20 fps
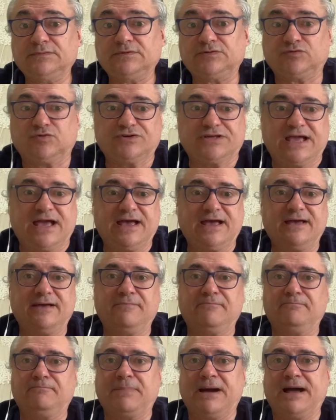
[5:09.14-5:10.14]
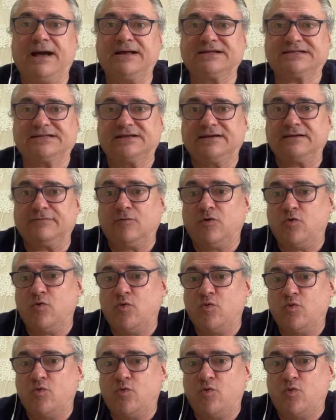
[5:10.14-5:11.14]
Esto ya va a ser
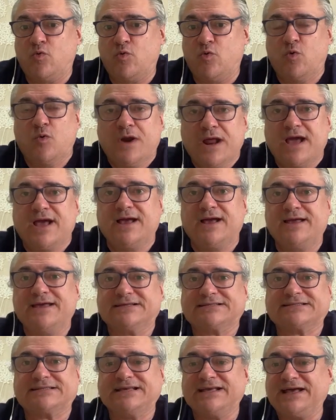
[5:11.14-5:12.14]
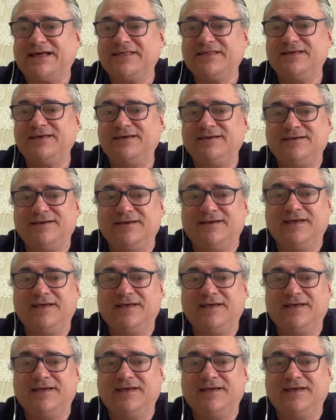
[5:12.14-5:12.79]
una SAD